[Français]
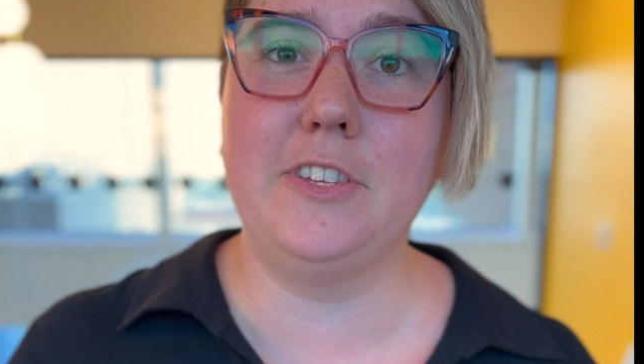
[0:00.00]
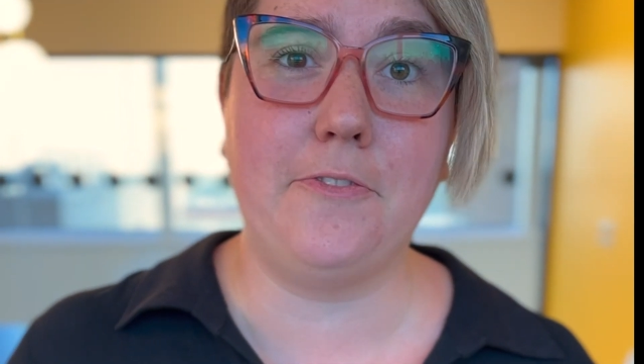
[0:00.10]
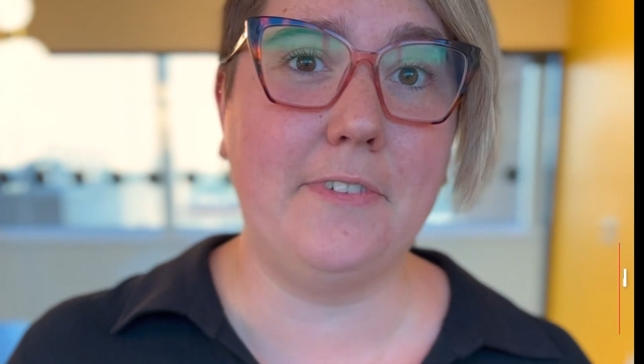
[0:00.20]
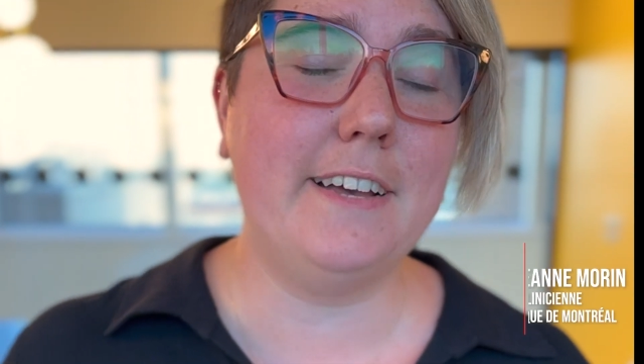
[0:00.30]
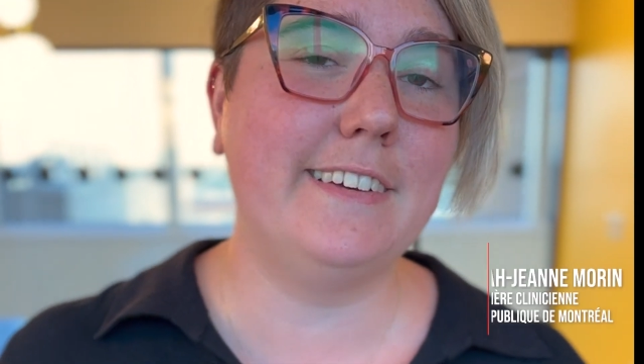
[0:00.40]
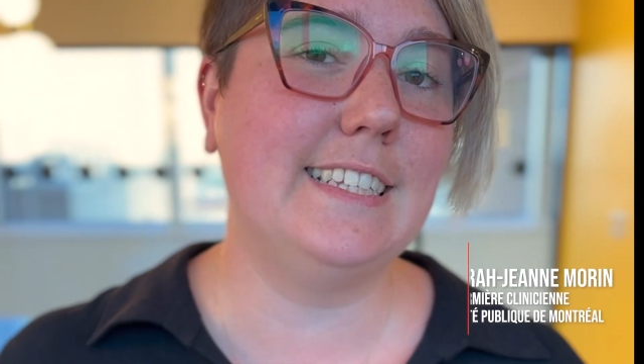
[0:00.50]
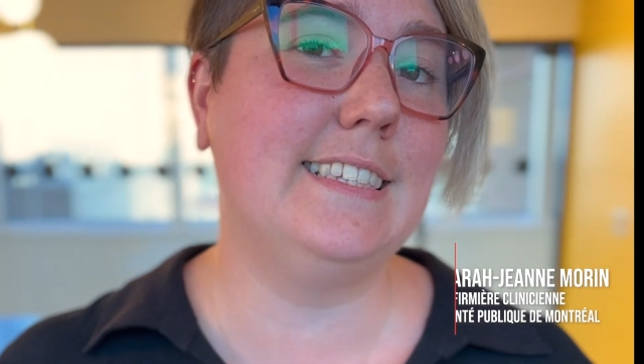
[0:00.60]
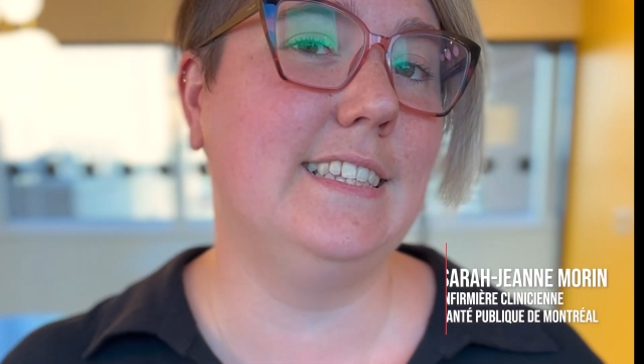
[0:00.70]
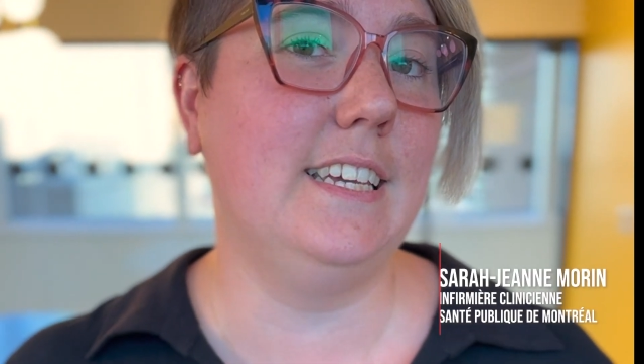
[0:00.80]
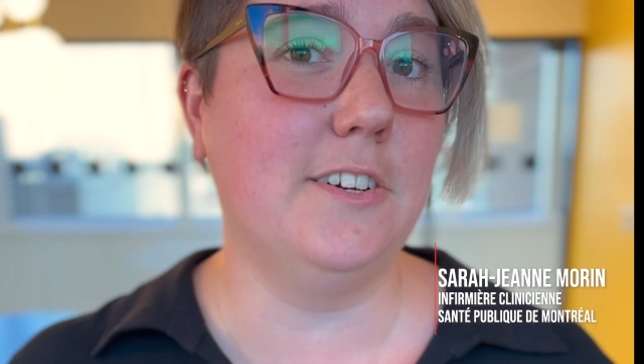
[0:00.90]
se faire
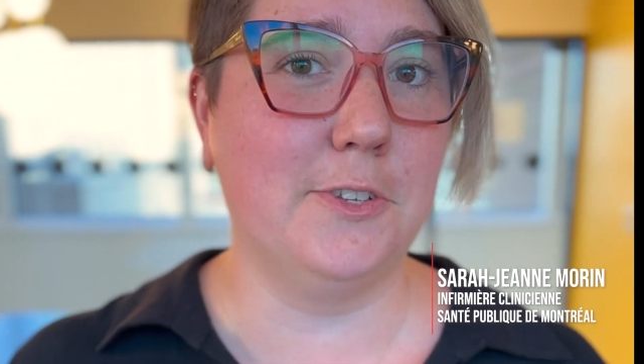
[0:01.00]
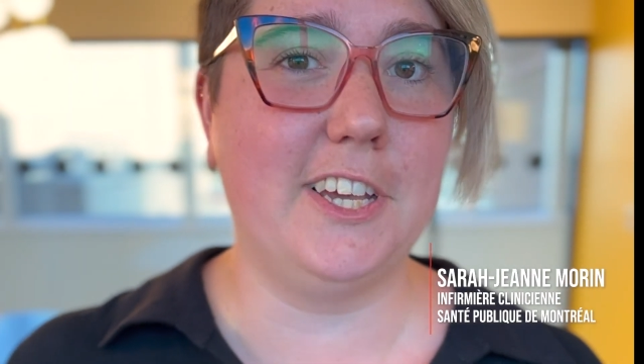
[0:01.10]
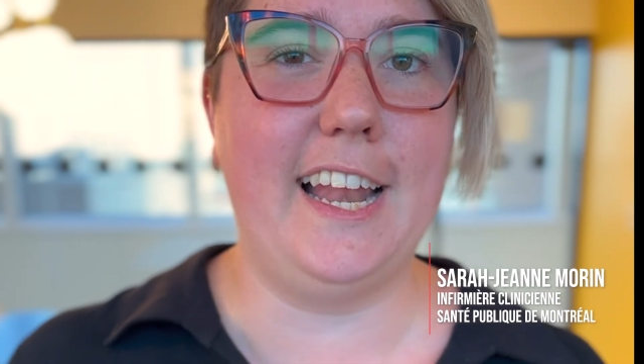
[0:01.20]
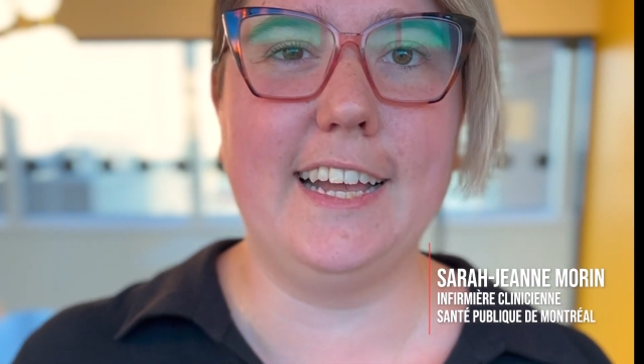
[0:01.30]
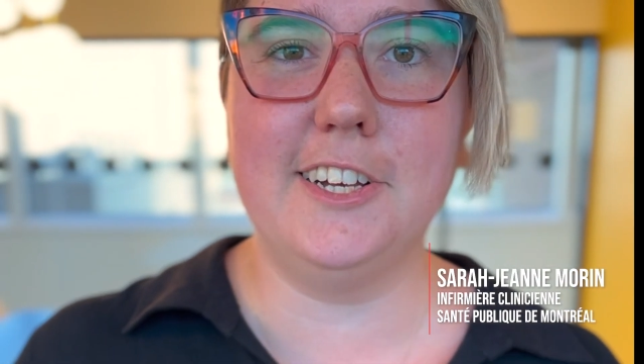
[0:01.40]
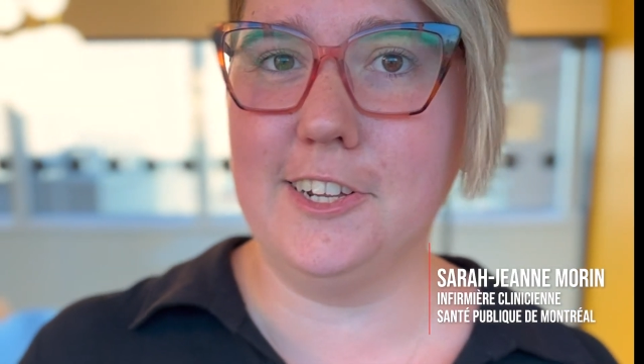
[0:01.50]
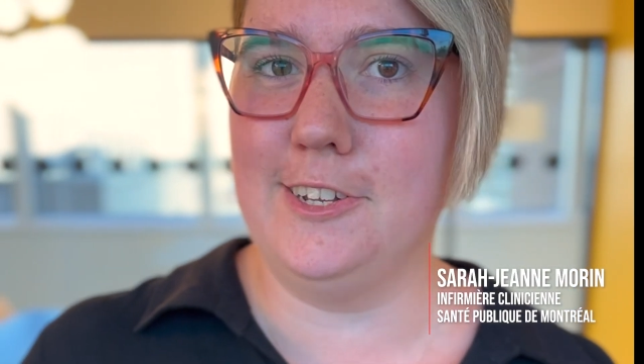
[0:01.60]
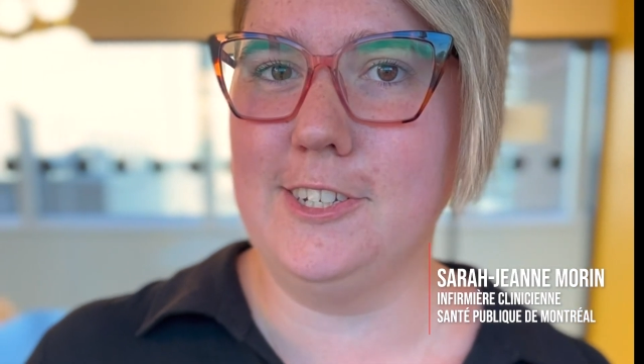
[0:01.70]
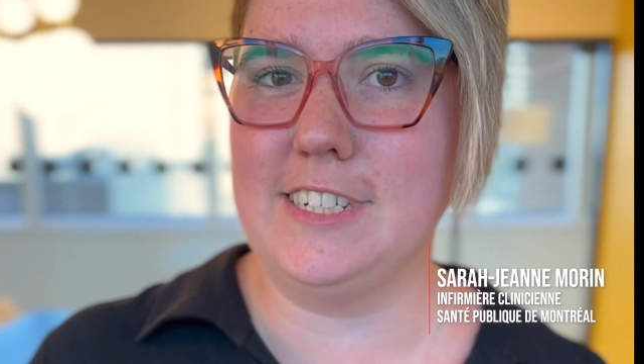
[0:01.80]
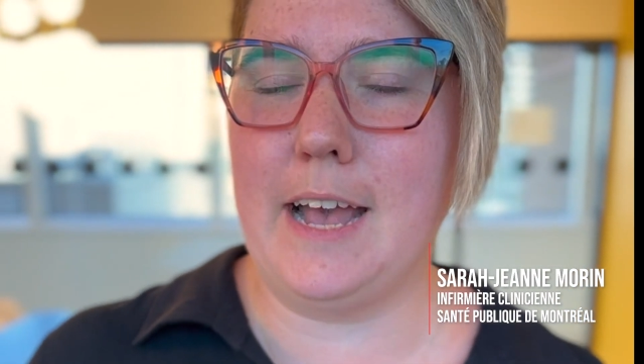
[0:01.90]
vacciner contre la
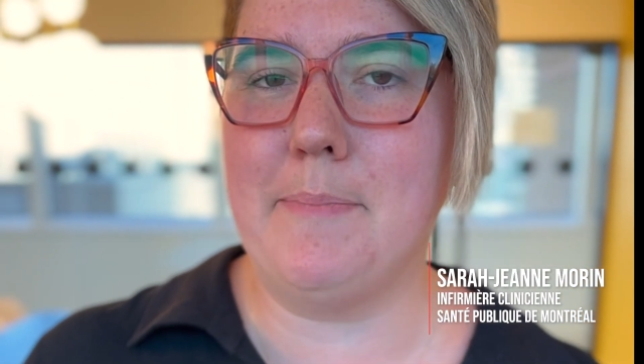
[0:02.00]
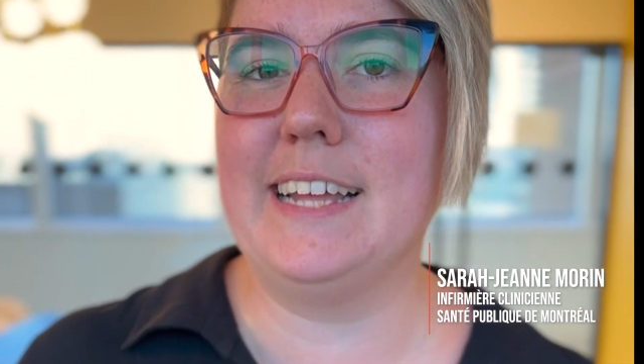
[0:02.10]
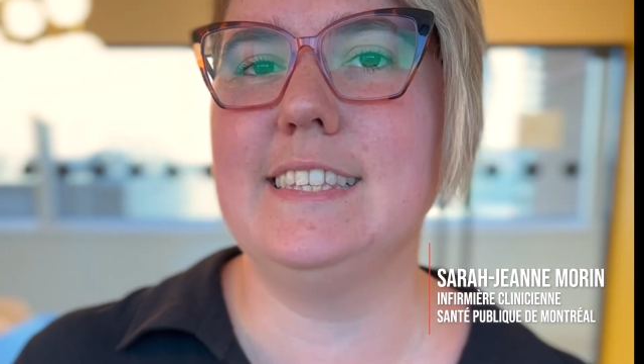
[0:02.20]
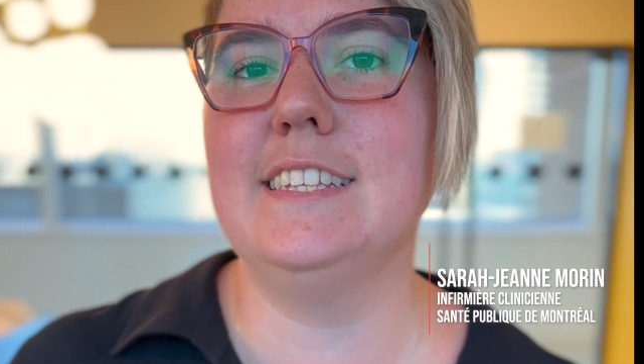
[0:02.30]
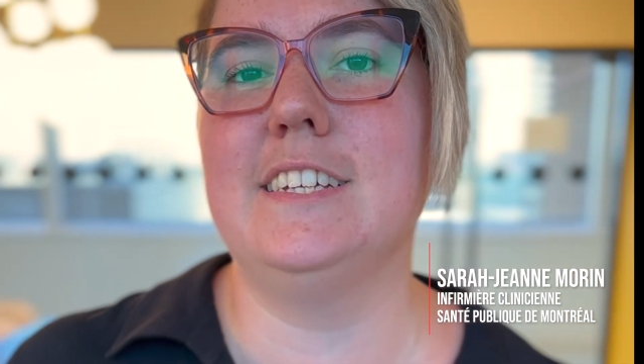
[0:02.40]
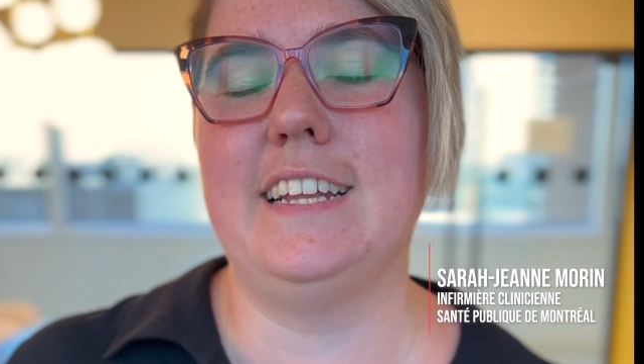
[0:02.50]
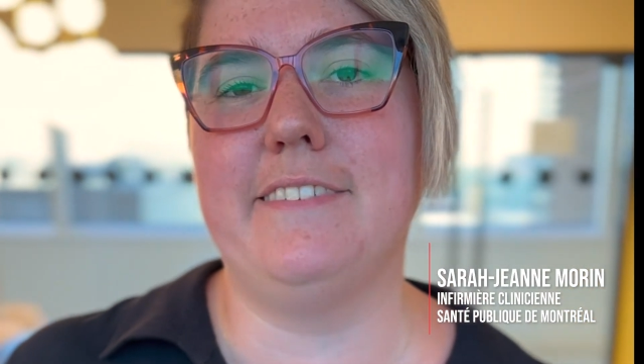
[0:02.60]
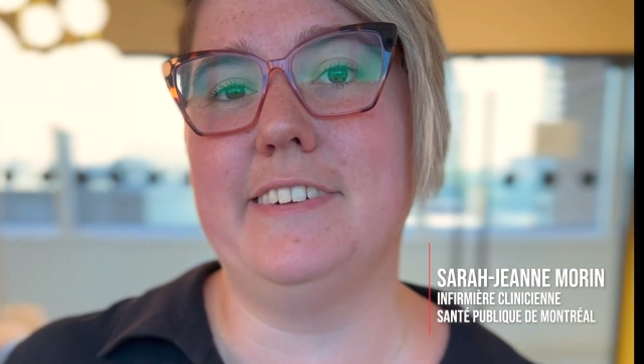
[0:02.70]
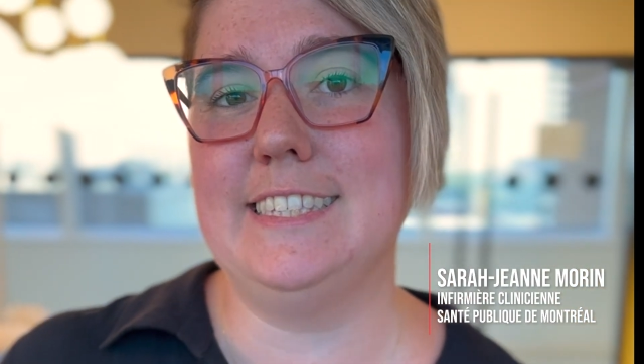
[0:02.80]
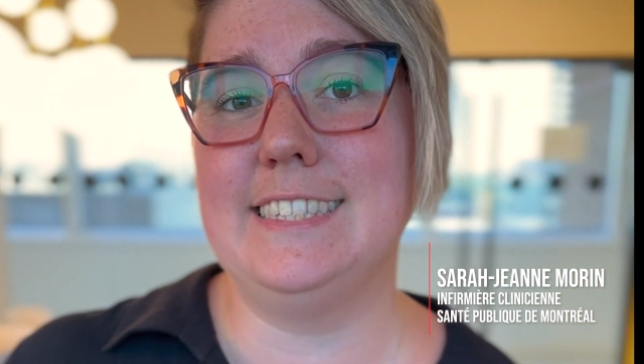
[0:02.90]
coqueluche à partir de
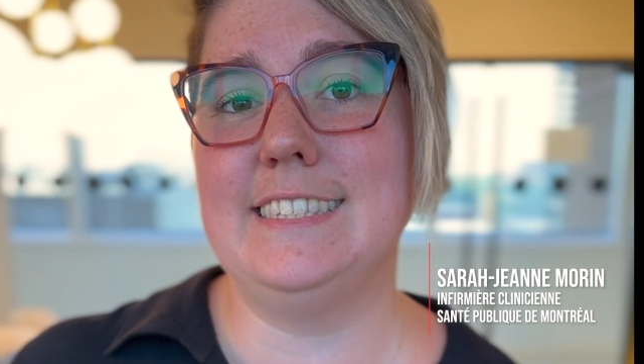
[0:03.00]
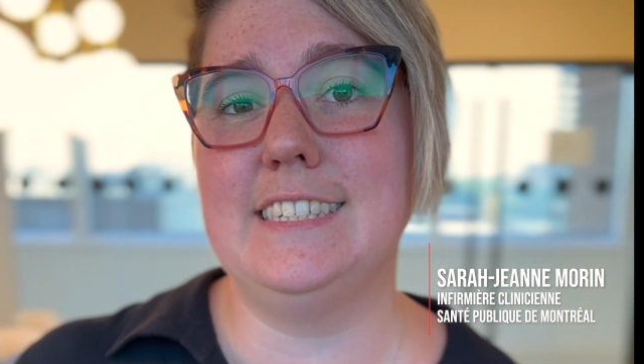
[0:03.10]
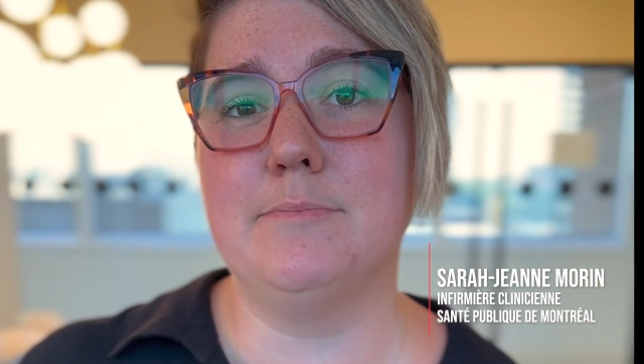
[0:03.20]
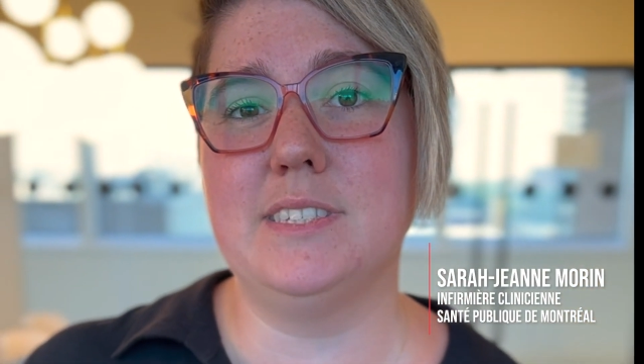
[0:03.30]
la 26e